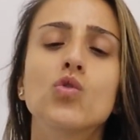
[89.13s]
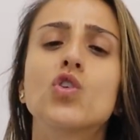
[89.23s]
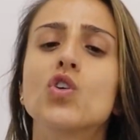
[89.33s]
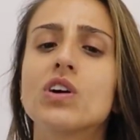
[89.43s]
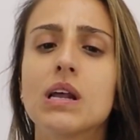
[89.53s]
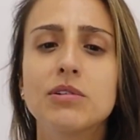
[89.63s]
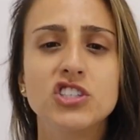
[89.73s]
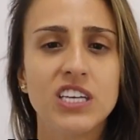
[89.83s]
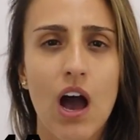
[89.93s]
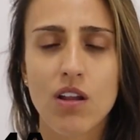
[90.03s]
um cronograma
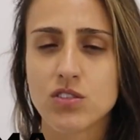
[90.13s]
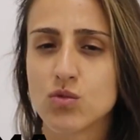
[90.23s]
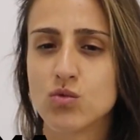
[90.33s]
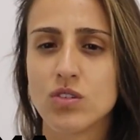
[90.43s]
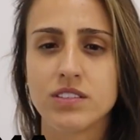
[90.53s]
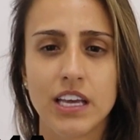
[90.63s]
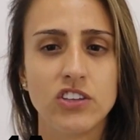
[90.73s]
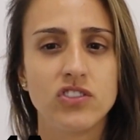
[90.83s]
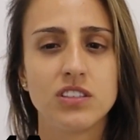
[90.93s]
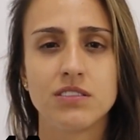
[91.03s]
de aulas com
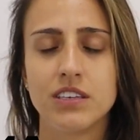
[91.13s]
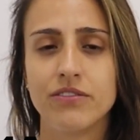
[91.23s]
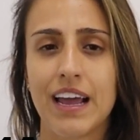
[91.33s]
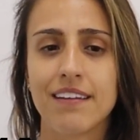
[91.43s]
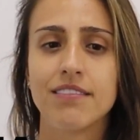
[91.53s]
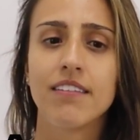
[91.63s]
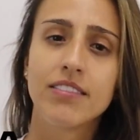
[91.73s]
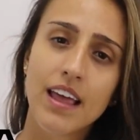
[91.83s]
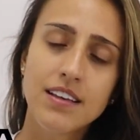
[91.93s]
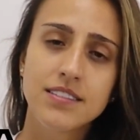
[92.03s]
docentes que vai
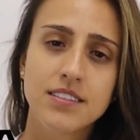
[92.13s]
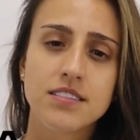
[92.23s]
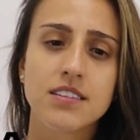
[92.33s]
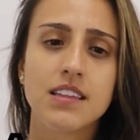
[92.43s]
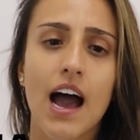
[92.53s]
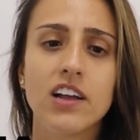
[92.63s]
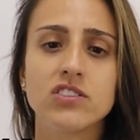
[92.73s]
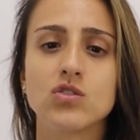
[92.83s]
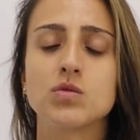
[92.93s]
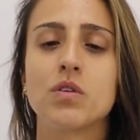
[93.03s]
atender às
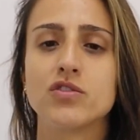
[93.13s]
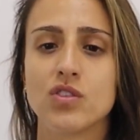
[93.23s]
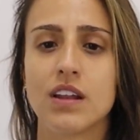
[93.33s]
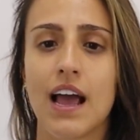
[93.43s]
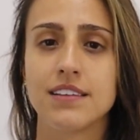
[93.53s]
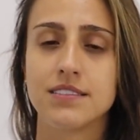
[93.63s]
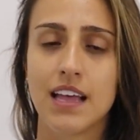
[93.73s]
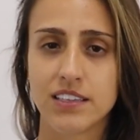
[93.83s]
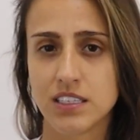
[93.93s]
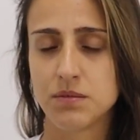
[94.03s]
necessidades dos profissionais
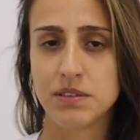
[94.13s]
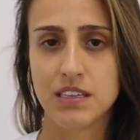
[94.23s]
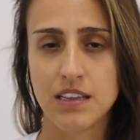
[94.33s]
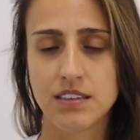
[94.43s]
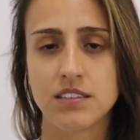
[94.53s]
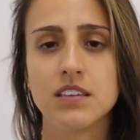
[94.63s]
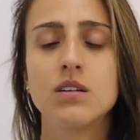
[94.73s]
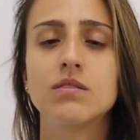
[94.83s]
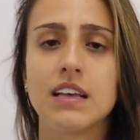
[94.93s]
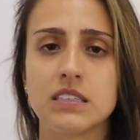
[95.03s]
dessa
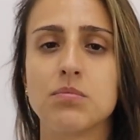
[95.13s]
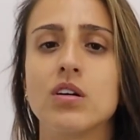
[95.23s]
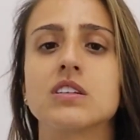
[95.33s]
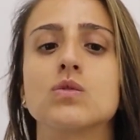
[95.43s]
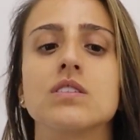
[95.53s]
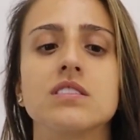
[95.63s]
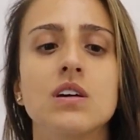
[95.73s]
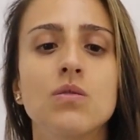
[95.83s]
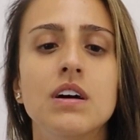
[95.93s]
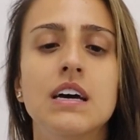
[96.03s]
especialização, dessa
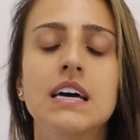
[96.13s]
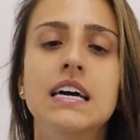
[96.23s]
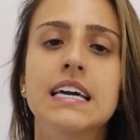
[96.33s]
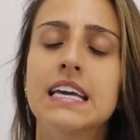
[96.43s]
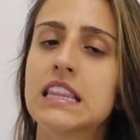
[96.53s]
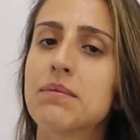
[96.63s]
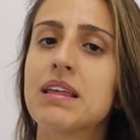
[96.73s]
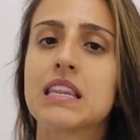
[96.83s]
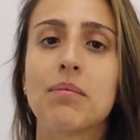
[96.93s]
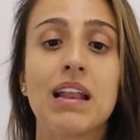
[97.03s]
pós-graduação e
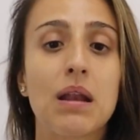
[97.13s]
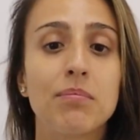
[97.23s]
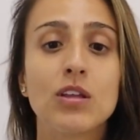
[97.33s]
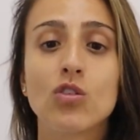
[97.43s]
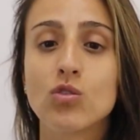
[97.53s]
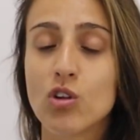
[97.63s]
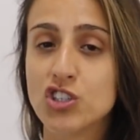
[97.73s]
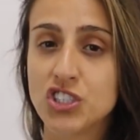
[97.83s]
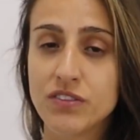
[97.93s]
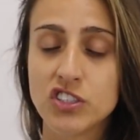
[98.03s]
também trabalhar
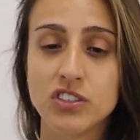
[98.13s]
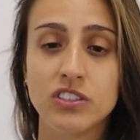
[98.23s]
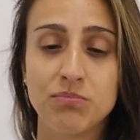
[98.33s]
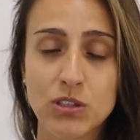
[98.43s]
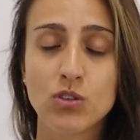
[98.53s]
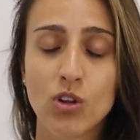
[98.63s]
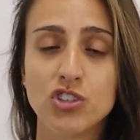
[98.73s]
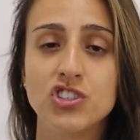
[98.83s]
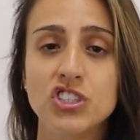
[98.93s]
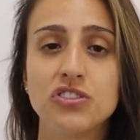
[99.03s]
metodologias,
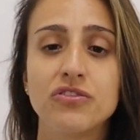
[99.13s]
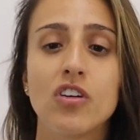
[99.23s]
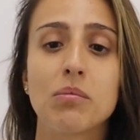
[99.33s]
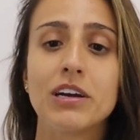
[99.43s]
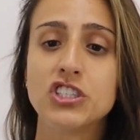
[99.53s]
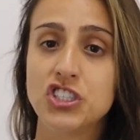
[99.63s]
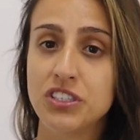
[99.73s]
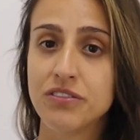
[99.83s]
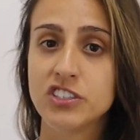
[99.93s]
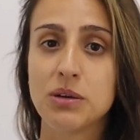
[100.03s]
metodologias de forma
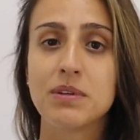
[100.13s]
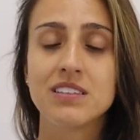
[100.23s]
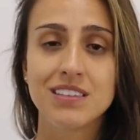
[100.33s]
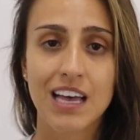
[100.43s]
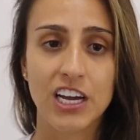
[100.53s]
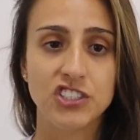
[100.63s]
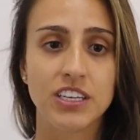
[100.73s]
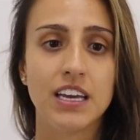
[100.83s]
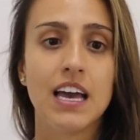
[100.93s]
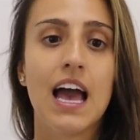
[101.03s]
ativa de aprendizagem.